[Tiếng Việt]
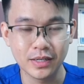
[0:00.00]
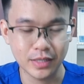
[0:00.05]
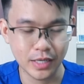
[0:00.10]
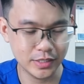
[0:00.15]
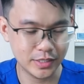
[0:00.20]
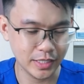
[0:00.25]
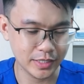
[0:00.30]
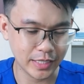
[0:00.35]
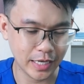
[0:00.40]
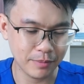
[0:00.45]
Đây,
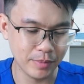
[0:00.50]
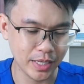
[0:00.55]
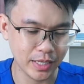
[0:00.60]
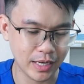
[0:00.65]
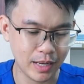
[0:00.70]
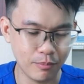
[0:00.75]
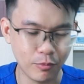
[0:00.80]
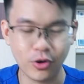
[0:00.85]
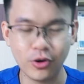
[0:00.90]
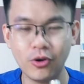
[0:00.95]
trên tay mình
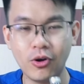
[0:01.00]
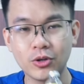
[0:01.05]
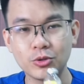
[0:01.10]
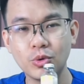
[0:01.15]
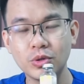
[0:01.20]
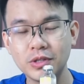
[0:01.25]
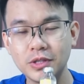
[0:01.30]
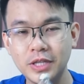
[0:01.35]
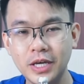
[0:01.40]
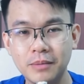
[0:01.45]
là một cái lọ
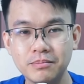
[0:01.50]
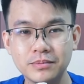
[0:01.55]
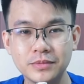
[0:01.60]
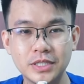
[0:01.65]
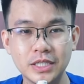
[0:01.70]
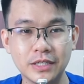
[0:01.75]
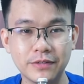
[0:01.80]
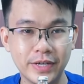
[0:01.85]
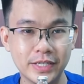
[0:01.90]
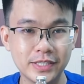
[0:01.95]
thuốc tiêm
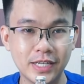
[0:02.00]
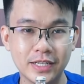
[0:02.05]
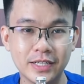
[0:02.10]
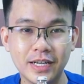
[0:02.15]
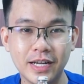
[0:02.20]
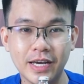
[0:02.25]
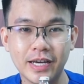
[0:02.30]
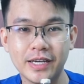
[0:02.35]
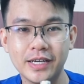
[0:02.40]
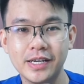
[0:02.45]
trị ve giận đây
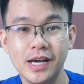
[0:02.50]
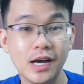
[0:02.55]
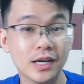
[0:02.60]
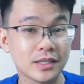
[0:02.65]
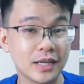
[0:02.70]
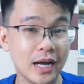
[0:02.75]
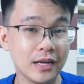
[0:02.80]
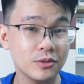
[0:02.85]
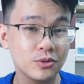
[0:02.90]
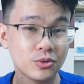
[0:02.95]
này.
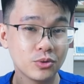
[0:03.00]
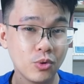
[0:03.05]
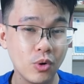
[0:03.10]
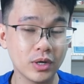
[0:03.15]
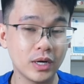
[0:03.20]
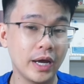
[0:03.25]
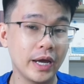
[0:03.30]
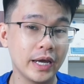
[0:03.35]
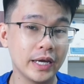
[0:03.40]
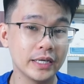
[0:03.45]
Các
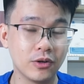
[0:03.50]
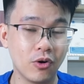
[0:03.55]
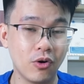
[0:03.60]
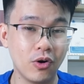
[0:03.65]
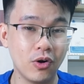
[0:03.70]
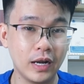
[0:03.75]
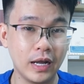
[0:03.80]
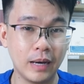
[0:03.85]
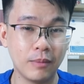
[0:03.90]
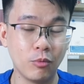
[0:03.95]
thuốc này ấy,
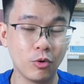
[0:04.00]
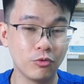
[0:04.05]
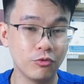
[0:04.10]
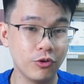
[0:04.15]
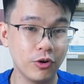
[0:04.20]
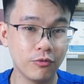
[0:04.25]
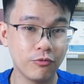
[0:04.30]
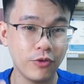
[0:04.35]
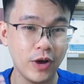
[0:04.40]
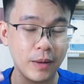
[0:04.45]
nó là một
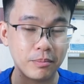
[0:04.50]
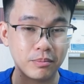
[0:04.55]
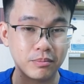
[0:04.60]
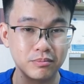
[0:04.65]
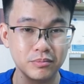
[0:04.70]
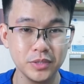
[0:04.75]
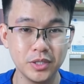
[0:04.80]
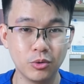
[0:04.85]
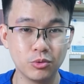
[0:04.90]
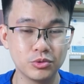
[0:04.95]
phương pháp
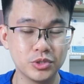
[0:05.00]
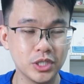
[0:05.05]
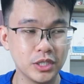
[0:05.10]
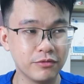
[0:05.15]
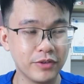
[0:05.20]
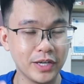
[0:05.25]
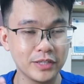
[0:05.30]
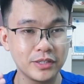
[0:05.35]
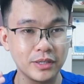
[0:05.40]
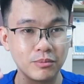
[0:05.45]
điều trị
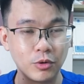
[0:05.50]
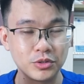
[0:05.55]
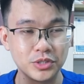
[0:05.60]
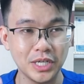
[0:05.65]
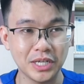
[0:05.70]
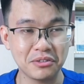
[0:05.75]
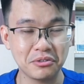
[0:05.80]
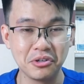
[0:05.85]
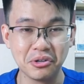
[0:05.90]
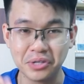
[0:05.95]
ve giận bọ
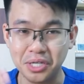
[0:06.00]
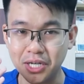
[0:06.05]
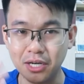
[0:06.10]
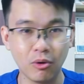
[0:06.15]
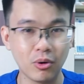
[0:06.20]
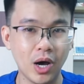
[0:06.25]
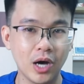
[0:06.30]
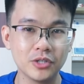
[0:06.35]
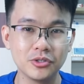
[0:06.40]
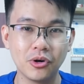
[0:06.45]
chết cực kỳ
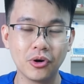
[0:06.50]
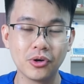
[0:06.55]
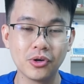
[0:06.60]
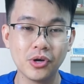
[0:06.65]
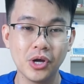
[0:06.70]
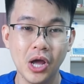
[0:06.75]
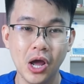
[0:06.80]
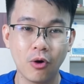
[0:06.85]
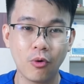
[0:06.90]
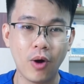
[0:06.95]
lâu đời rồi,
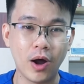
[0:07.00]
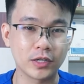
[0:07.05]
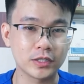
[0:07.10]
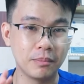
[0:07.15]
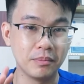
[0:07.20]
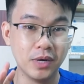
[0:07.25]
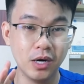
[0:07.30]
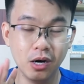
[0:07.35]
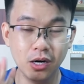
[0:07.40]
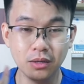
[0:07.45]
khoảng
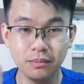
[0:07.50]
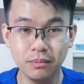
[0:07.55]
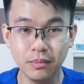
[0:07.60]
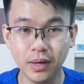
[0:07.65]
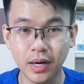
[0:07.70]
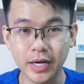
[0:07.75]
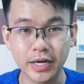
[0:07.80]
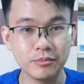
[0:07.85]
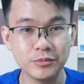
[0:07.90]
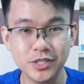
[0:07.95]
tầm hơn
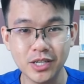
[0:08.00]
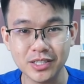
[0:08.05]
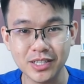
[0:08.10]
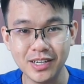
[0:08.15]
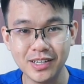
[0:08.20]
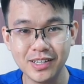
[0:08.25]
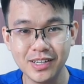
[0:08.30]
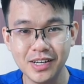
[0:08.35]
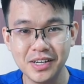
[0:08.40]
mười năm trước nhá.